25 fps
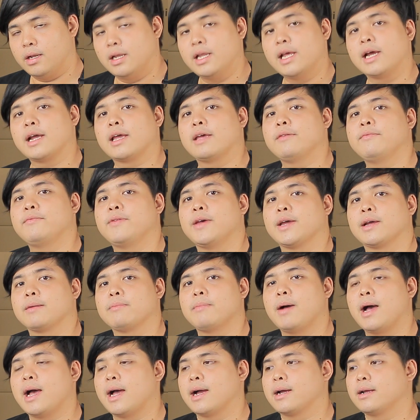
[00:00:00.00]
เรียงเอฟเฟก
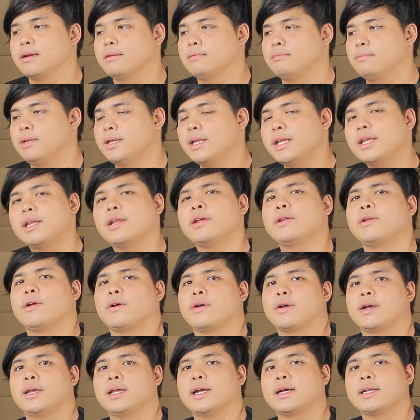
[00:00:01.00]
ต์บ้างนิดๆห
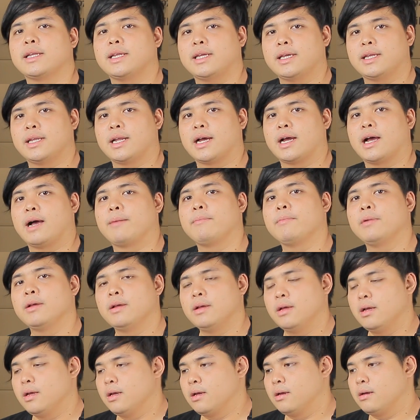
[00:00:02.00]
น่อยๆก็ยังดีนะครับ
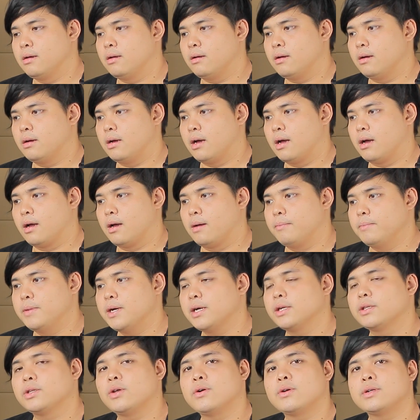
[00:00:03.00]

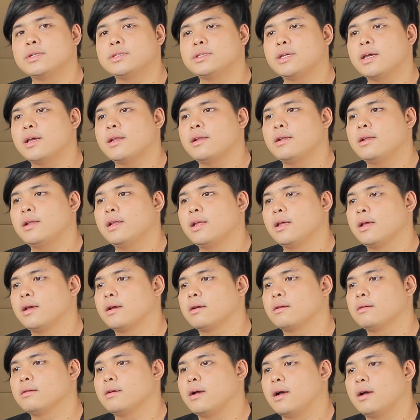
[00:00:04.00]
เบื้องต้นเช่นเรีย
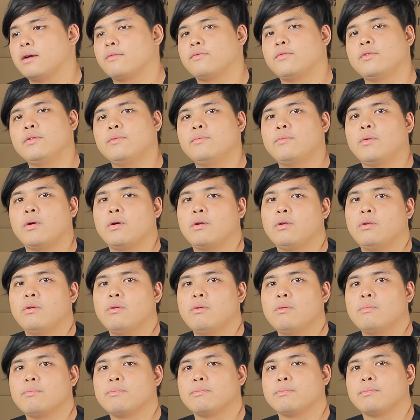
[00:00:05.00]
งฟุตวอล
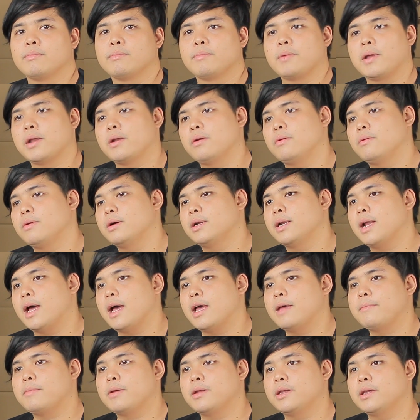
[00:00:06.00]
ลุ่มเป็นโอเวอร์ได
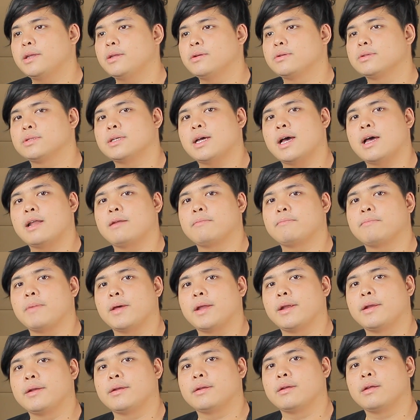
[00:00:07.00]
ฟ์เป็นดิสโทชัน
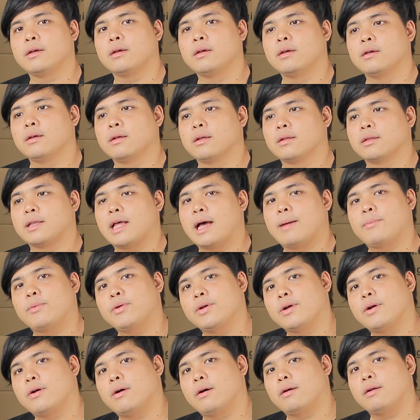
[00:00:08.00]
เป็นตาม
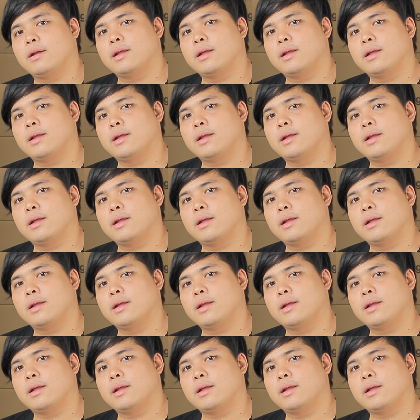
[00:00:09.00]
ด้วย